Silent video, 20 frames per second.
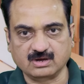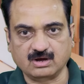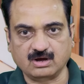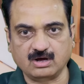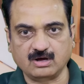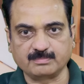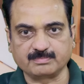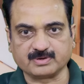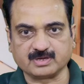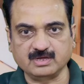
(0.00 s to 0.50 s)

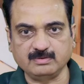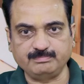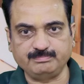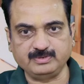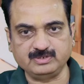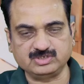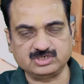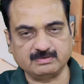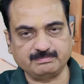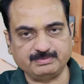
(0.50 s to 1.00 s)
आपके
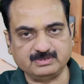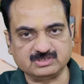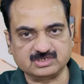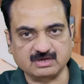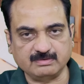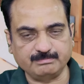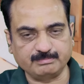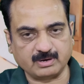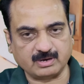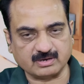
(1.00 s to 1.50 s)
पीछे
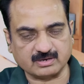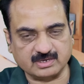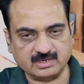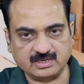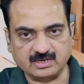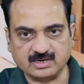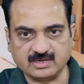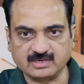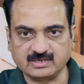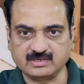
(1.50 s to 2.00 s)
पीछे
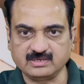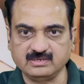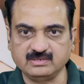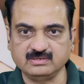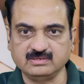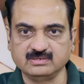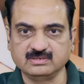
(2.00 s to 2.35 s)
भागी आएगी